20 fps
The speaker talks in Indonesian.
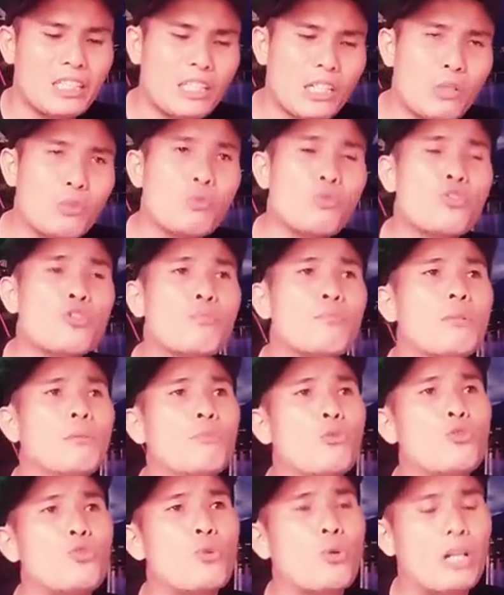Terus
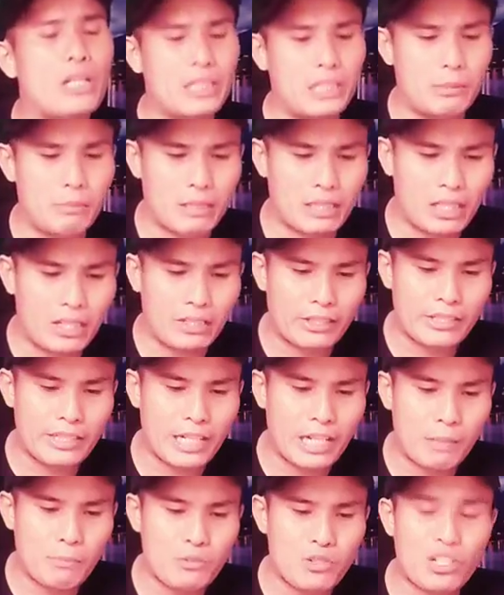memunculkan iman
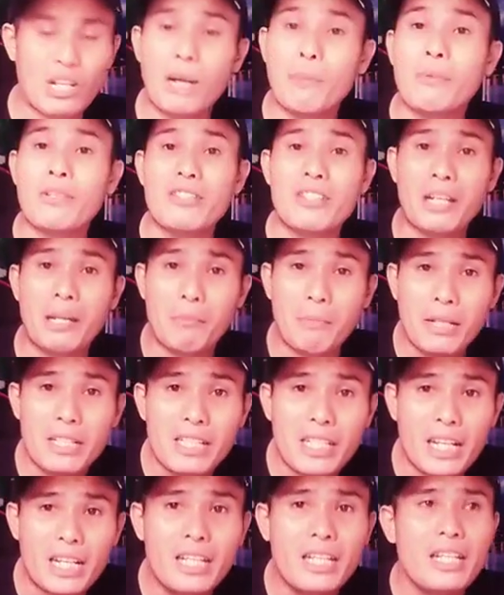kekristenan dalam
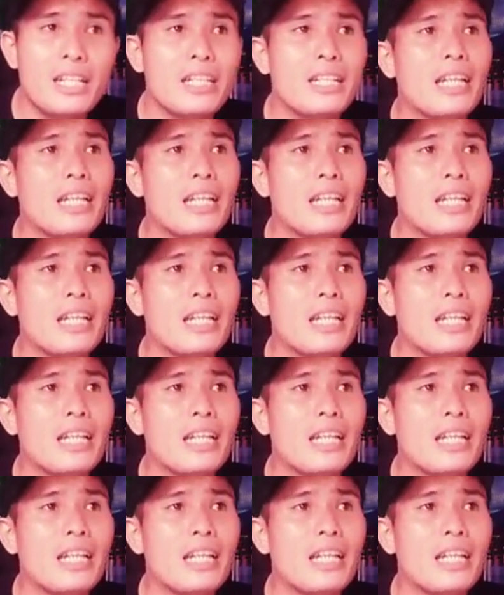ceramah-ceramahnya.